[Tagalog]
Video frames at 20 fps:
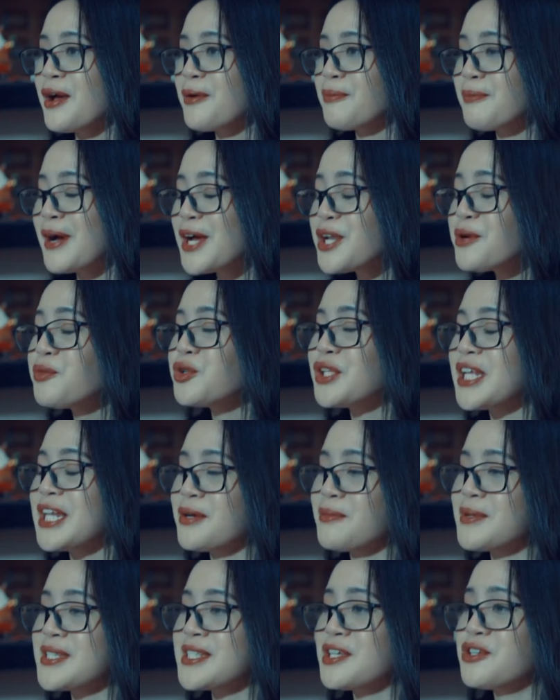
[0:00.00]
Paano mo
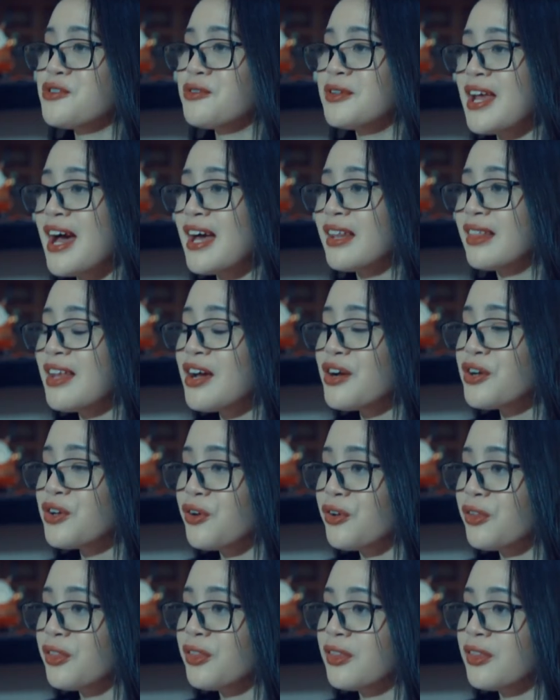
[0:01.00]
nalagpasan yung lahat ng yun?